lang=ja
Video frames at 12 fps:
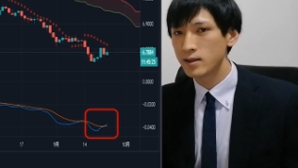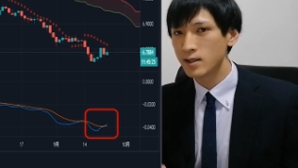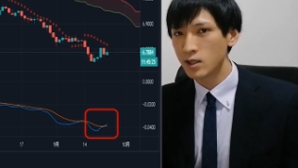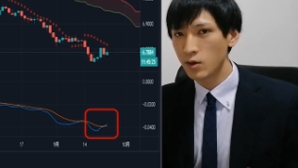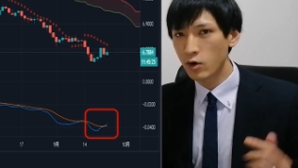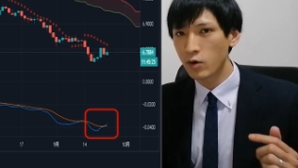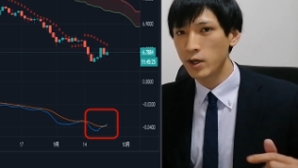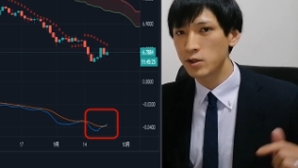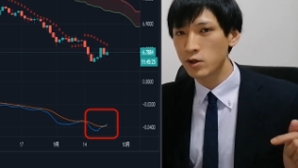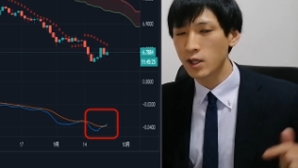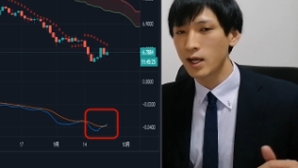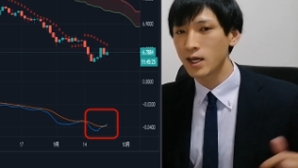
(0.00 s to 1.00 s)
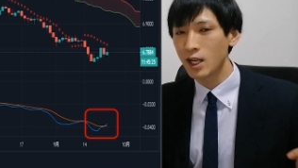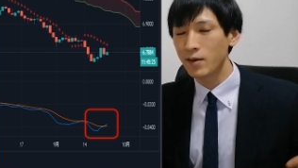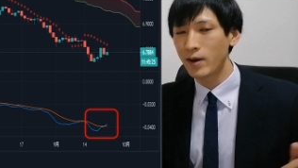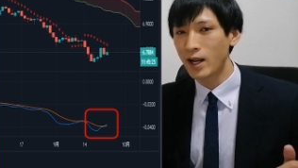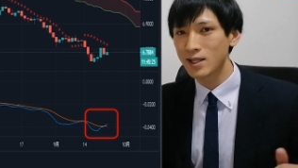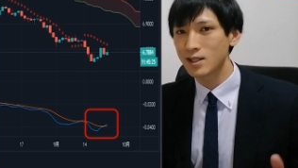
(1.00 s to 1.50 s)
ぜひともコメントいただけれ
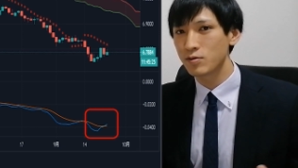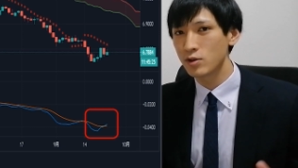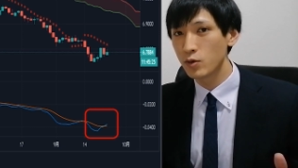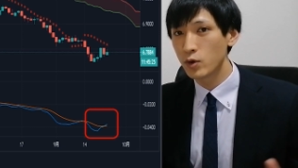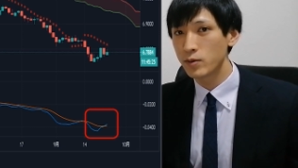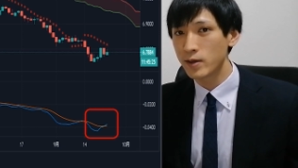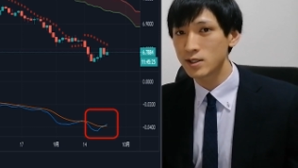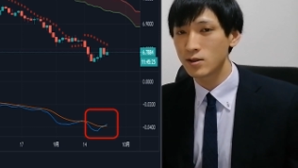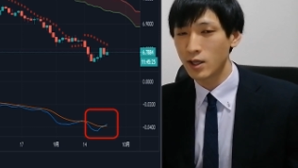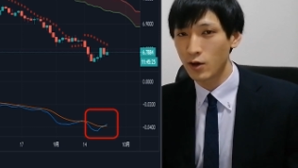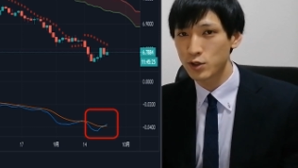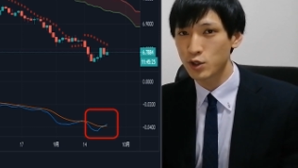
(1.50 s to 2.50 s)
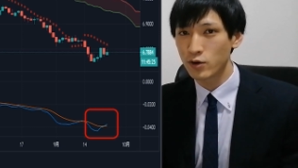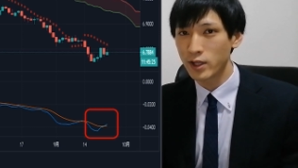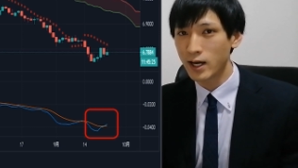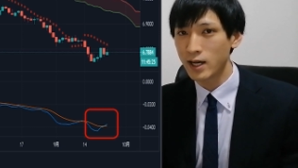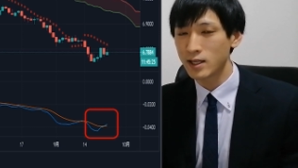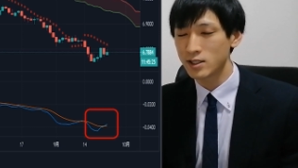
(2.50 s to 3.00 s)
ばなっていうふうに思いますので、よろしくお
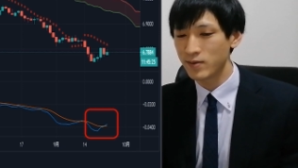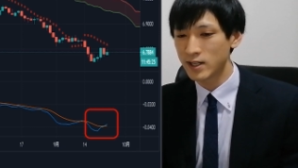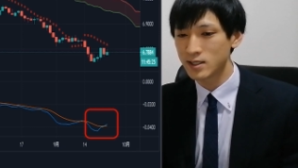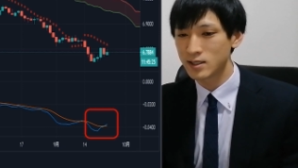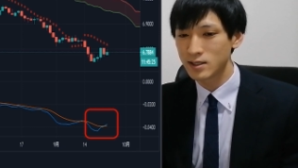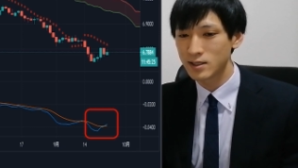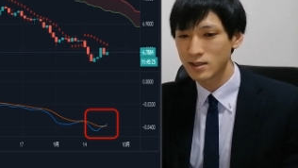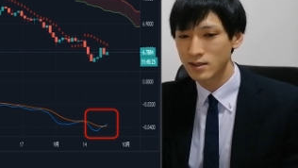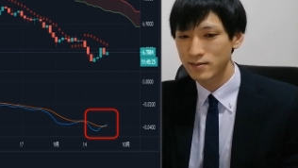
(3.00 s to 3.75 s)
願いいたします。